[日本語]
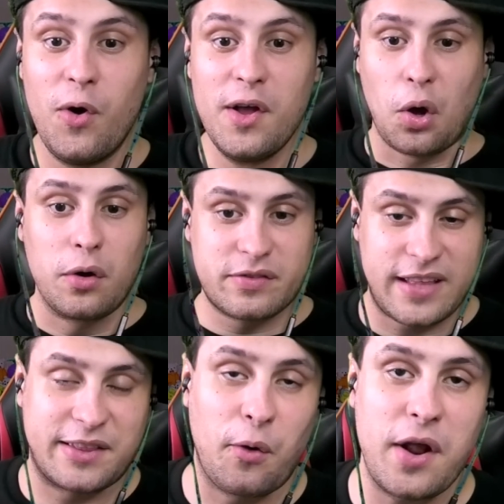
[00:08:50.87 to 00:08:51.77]
お
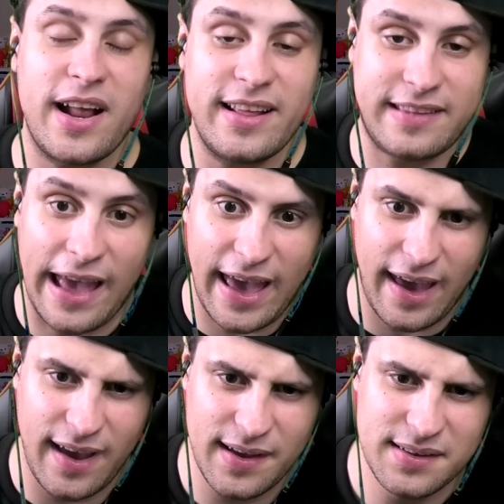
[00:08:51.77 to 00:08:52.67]
取って取られて、
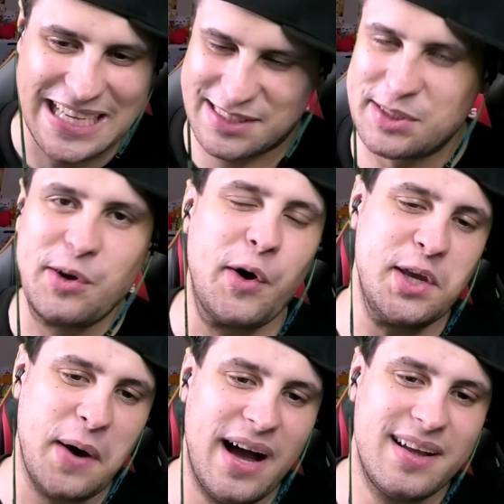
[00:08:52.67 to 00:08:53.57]
いやすご
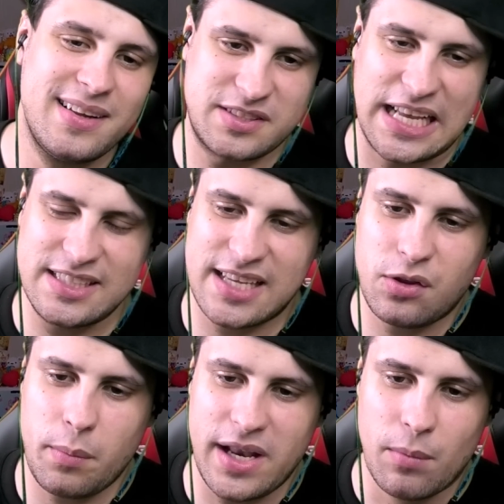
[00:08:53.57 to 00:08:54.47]
いわ。これ3
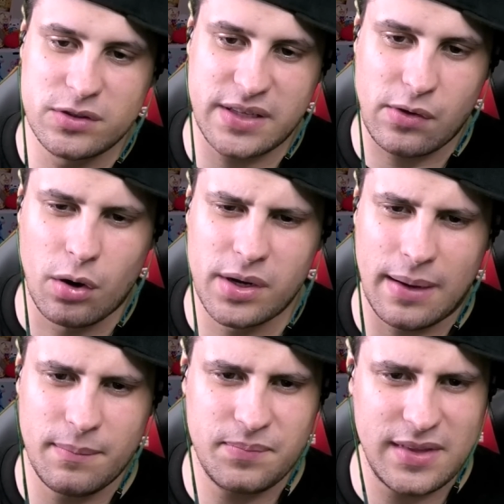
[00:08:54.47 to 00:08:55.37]
セット目にもつれ込む
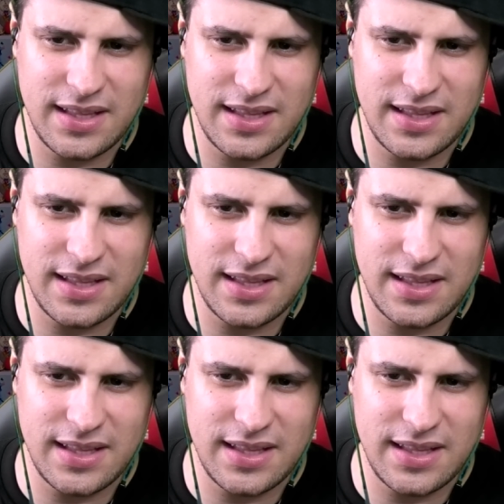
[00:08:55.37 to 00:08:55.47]
か